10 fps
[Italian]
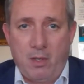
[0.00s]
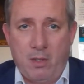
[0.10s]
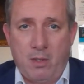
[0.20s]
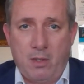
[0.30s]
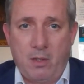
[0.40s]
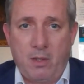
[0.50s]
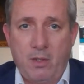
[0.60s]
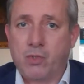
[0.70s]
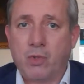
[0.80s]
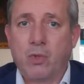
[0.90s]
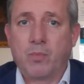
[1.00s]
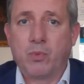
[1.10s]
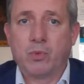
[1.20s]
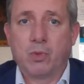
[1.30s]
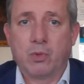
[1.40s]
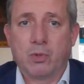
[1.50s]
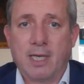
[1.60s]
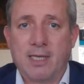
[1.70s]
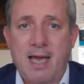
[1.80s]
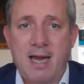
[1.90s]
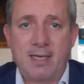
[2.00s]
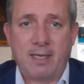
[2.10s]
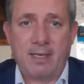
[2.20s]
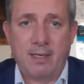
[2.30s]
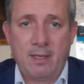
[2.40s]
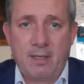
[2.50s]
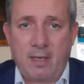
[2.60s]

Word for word: io sono appunto tanti anni che,